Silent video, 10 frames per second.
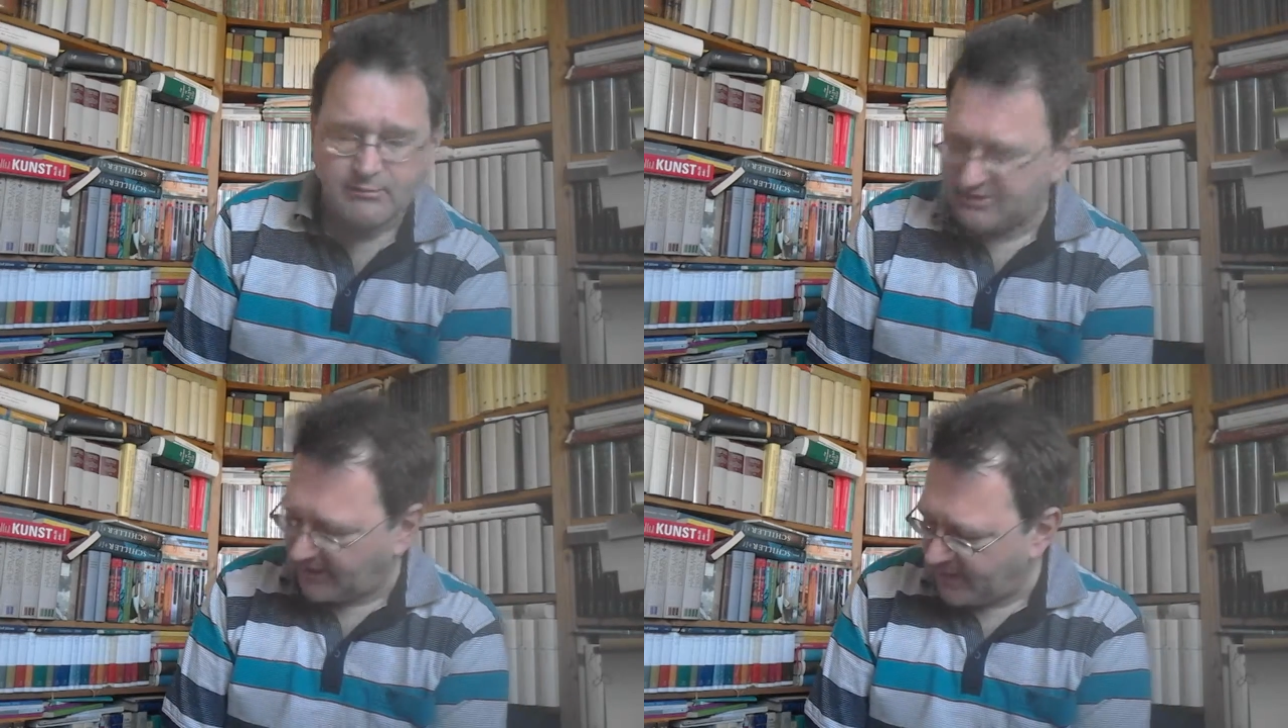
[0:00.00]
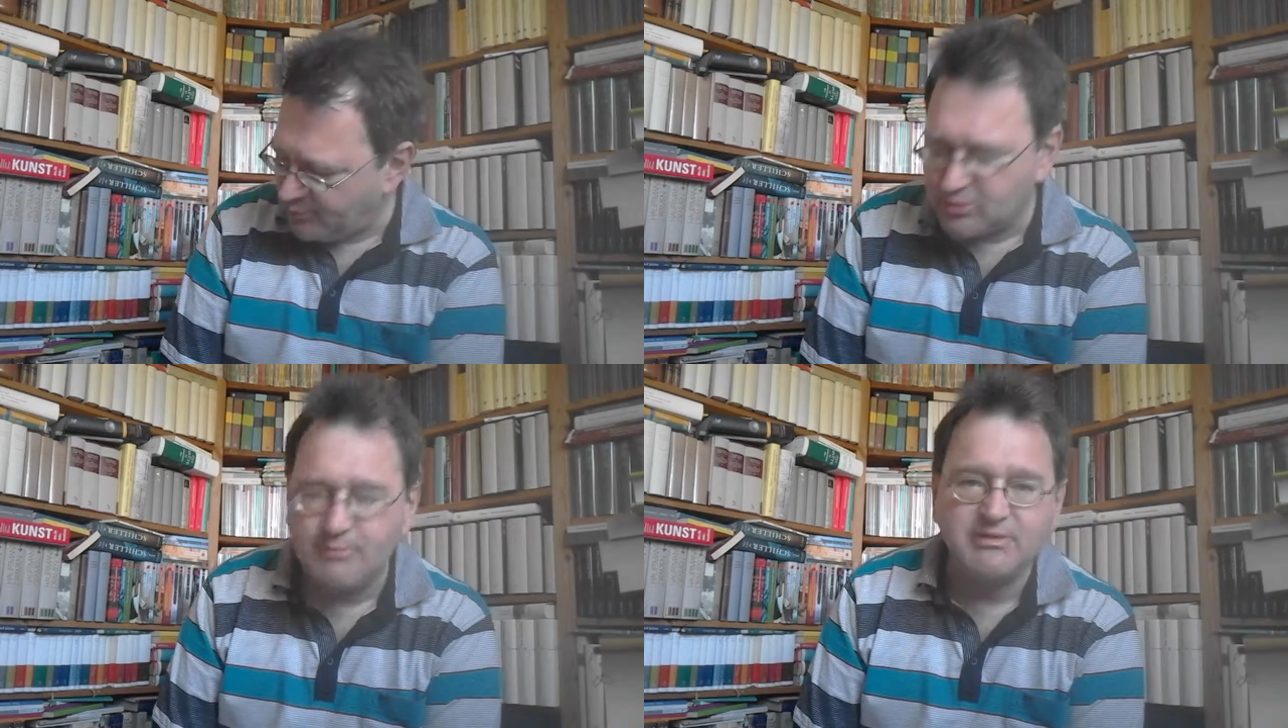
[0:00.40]
Mit drei
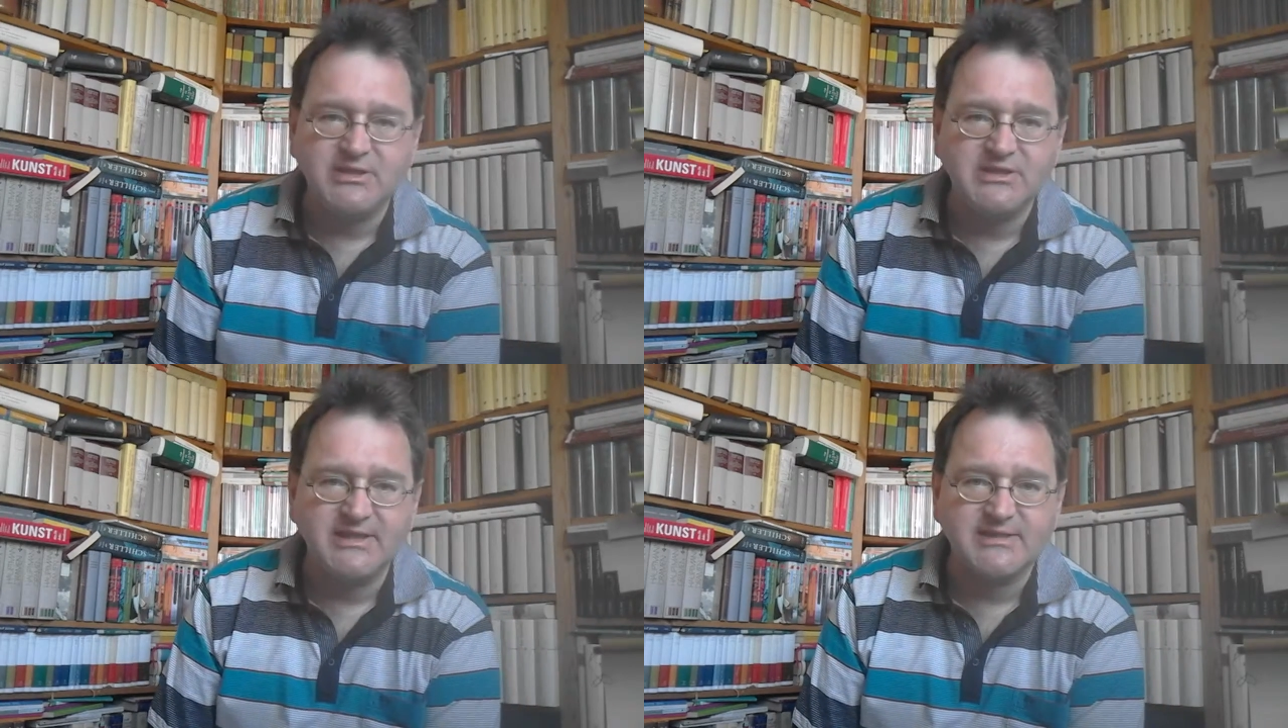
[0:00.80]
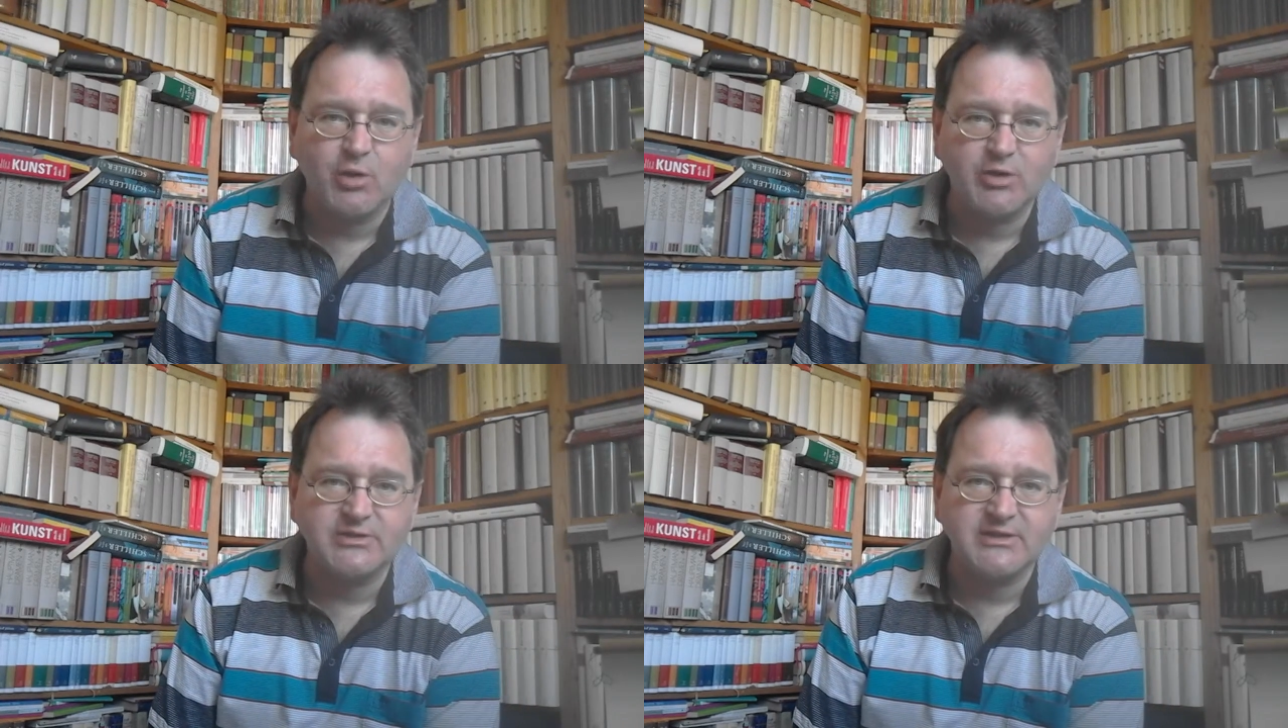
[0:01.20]
Büchern bin ich
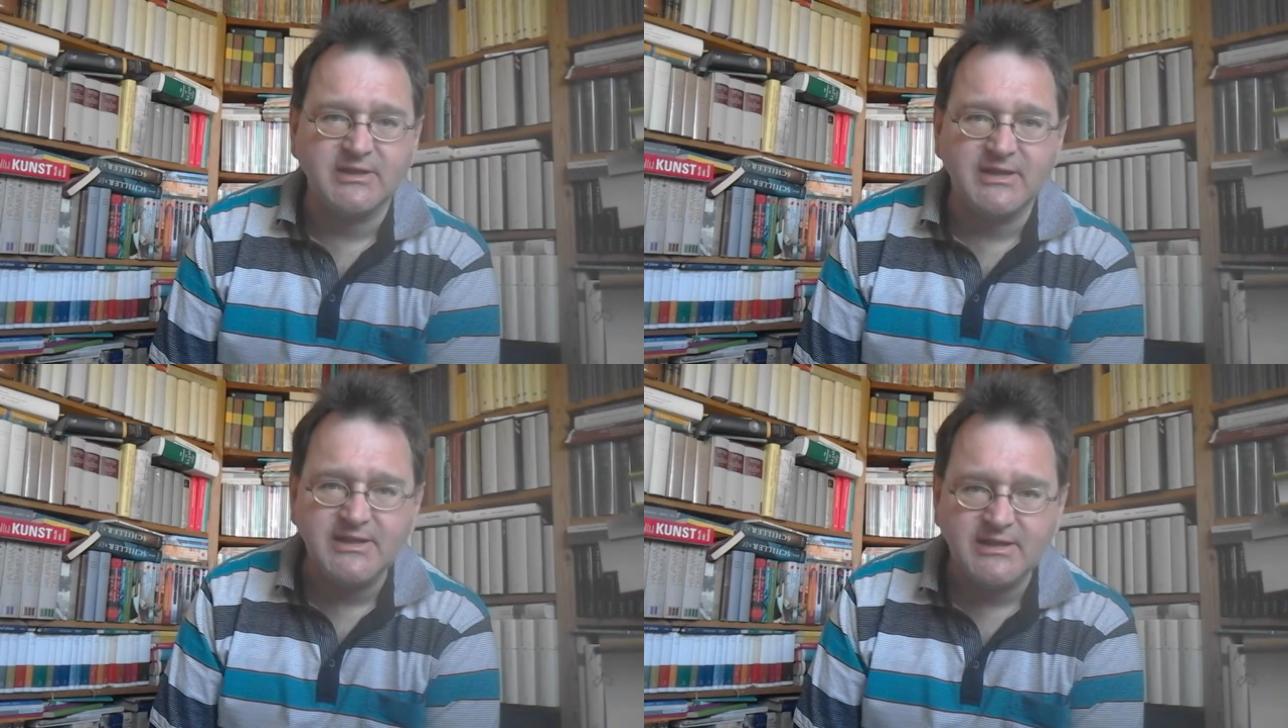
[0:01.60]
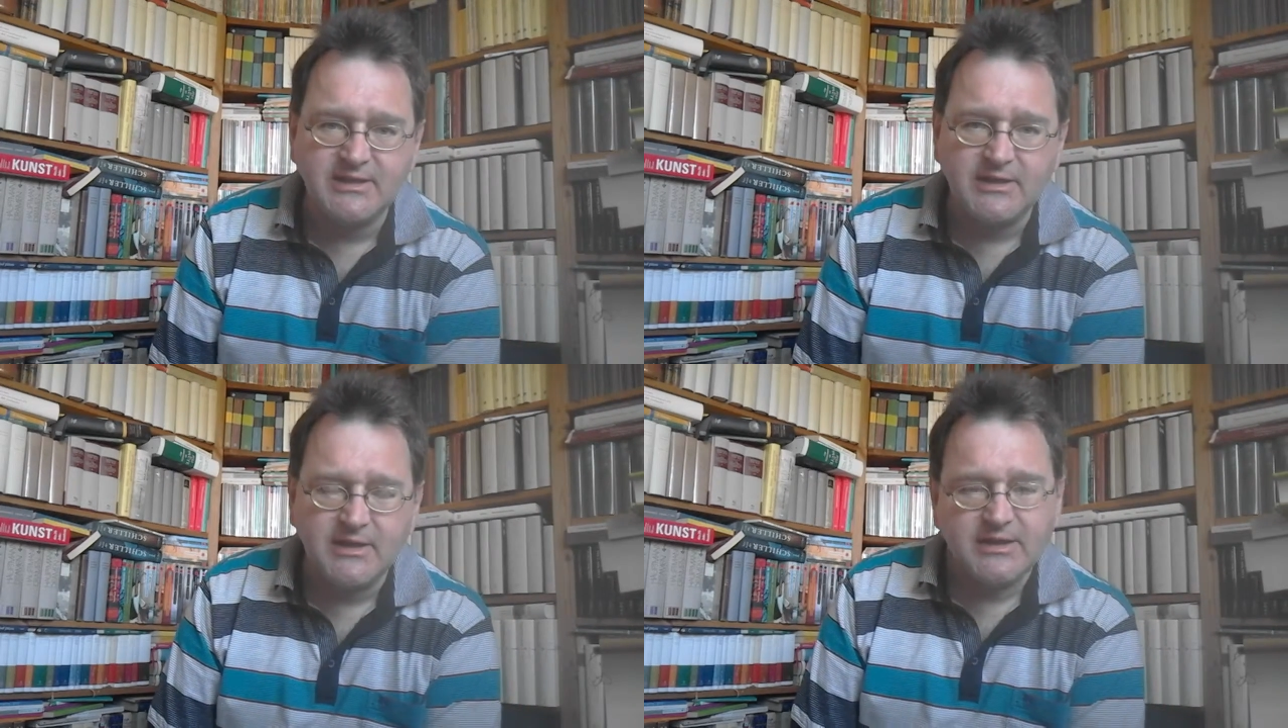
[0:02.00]
jetzt heute
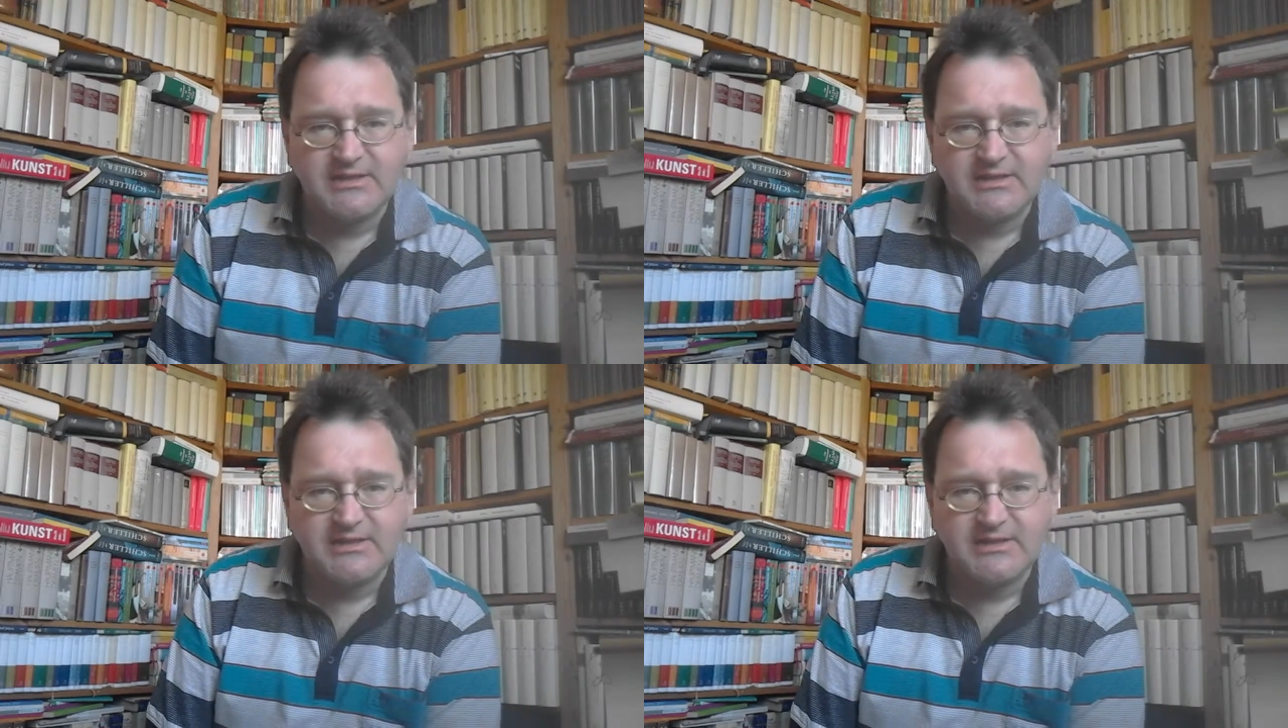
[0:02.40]
hier.